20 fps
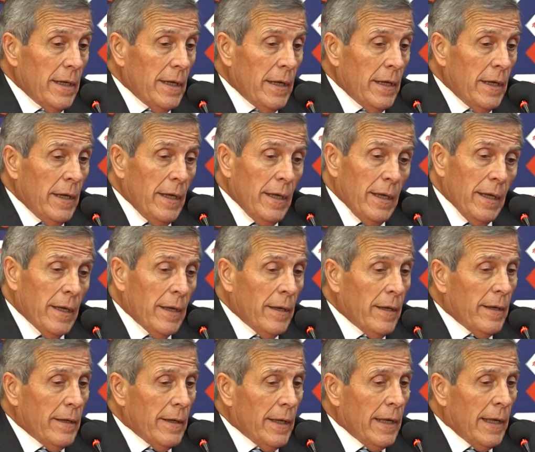
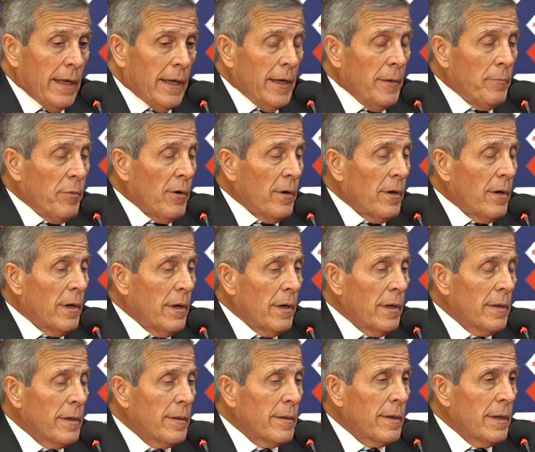y el equipo
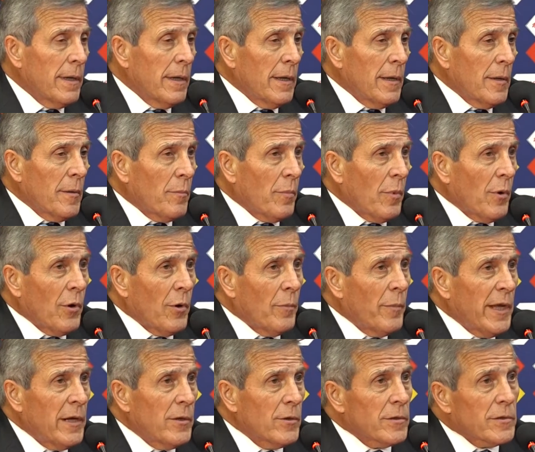por lo
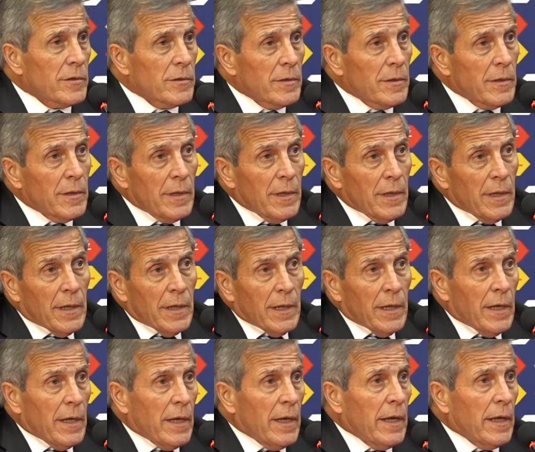menos
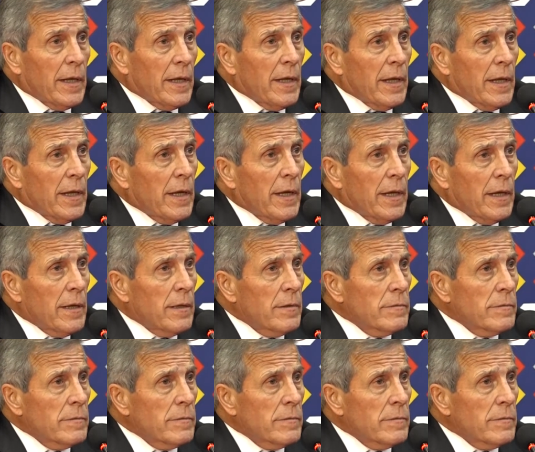este,